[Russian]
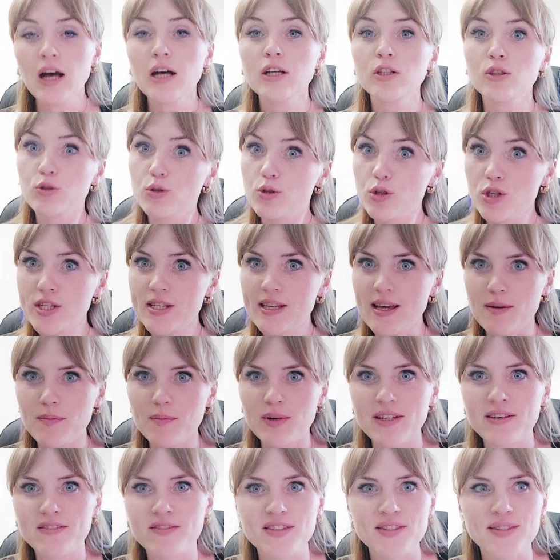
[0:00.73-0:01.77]
Друзья
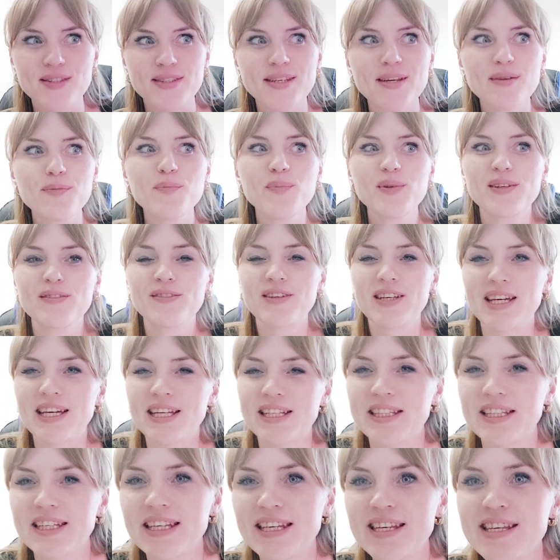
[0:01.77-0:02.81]
мои, всем привет!
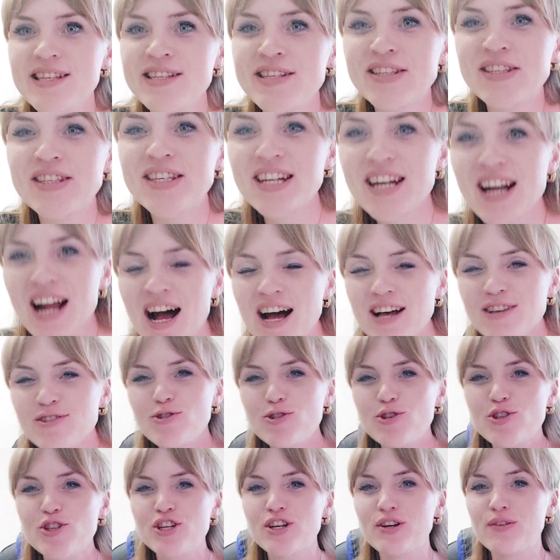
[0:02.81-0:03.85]
И
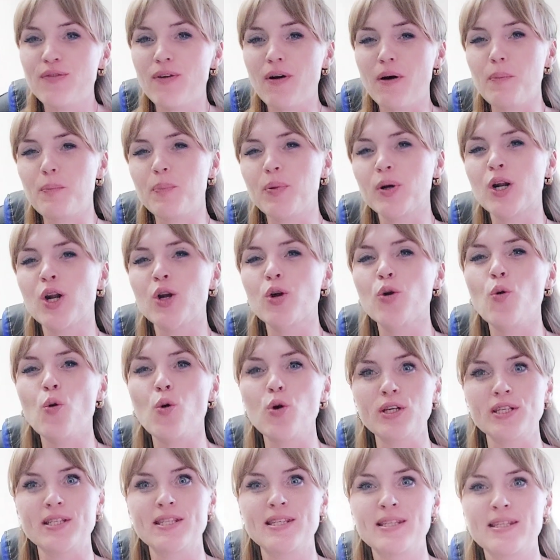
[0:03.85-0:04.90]
сразу же
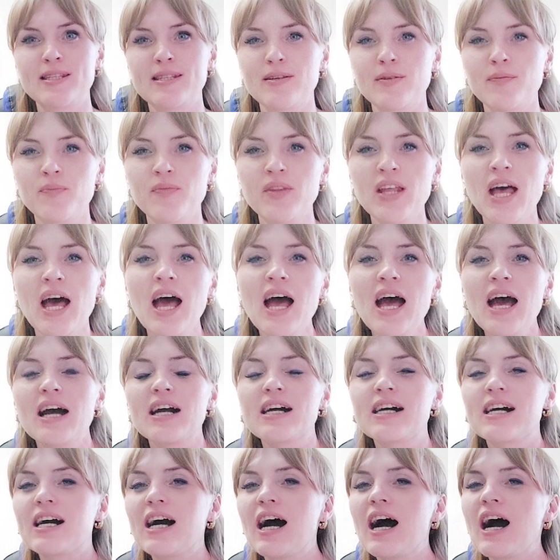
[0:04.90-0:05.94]
вопрос,
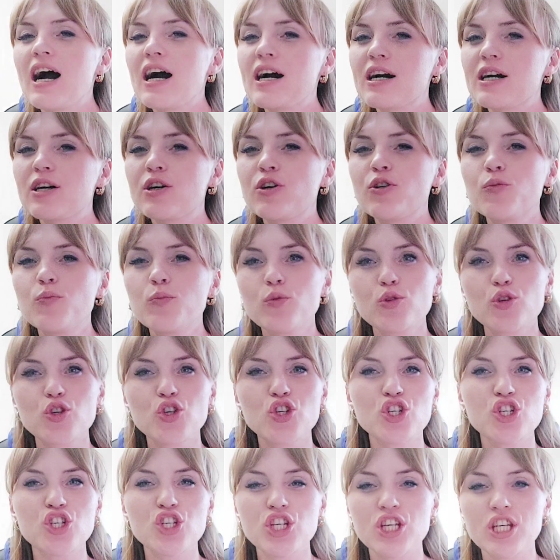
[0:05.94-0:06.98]
как
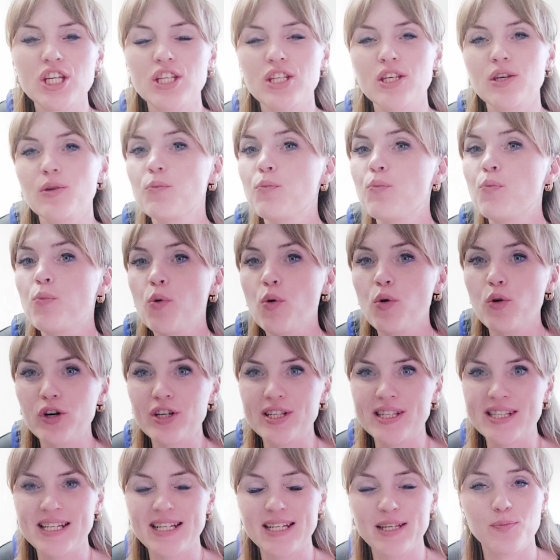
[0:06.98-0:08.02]
мужчине
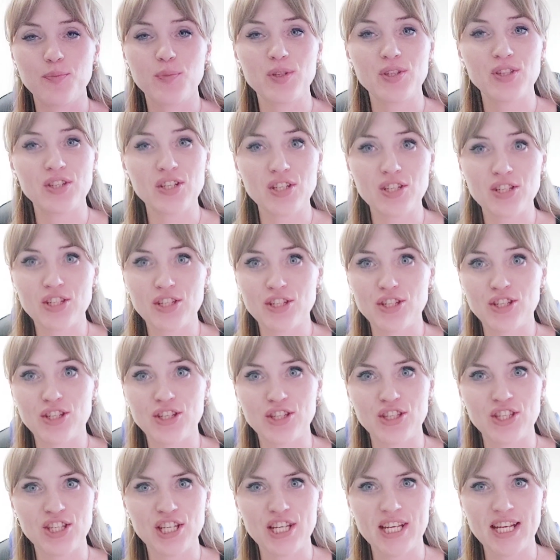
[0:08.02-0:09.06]
после
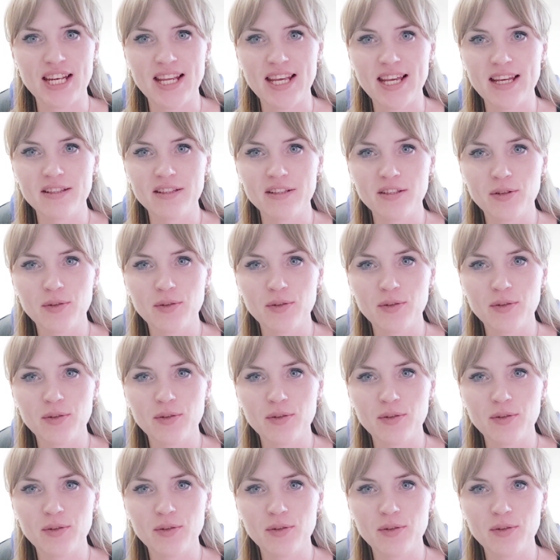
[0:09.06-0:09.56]
50 лет